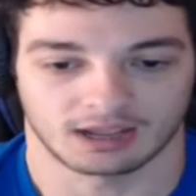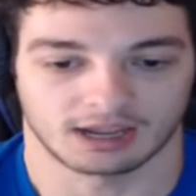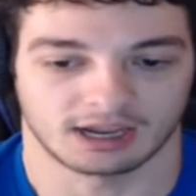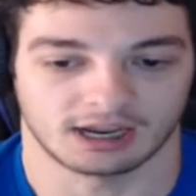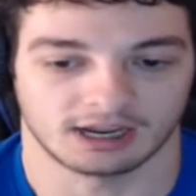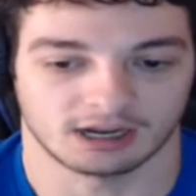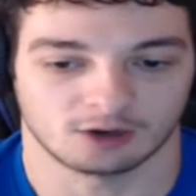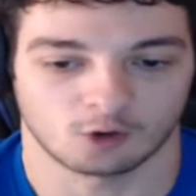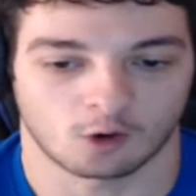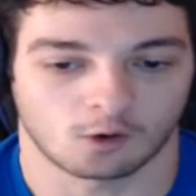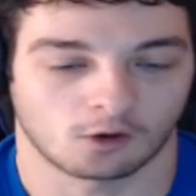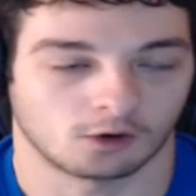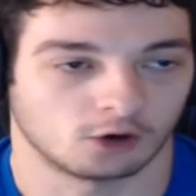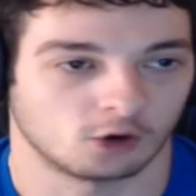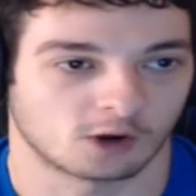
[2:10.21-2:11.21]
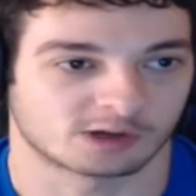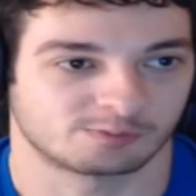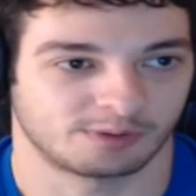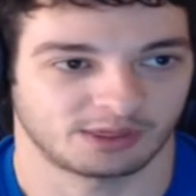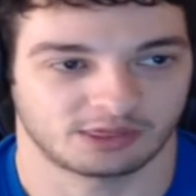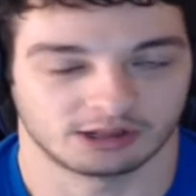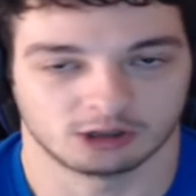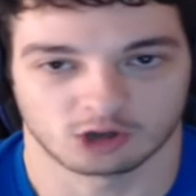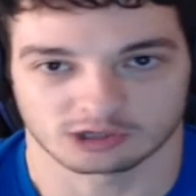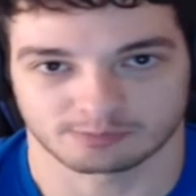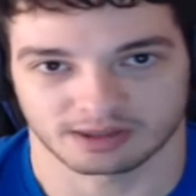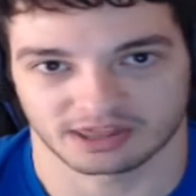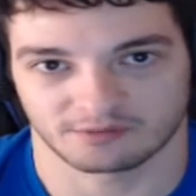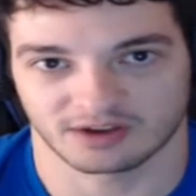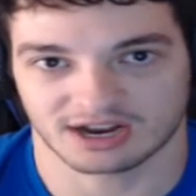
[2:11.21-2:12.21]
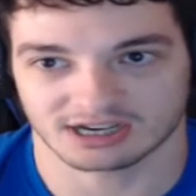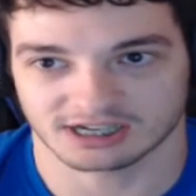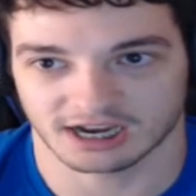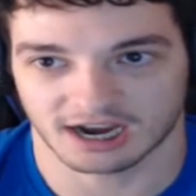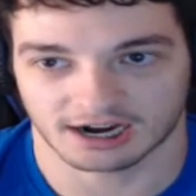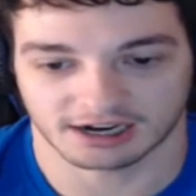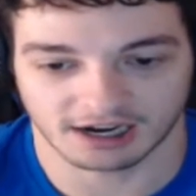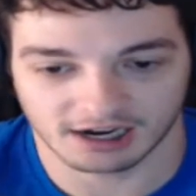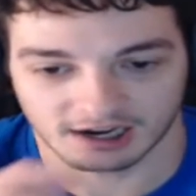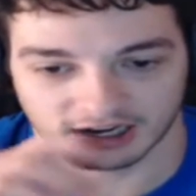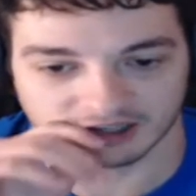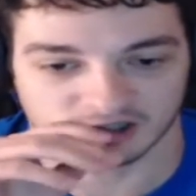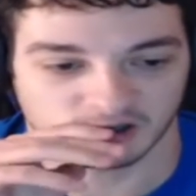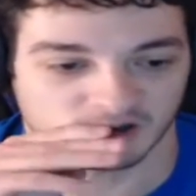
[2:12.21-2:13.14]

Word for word: y lo, lo, especificas en las reglas.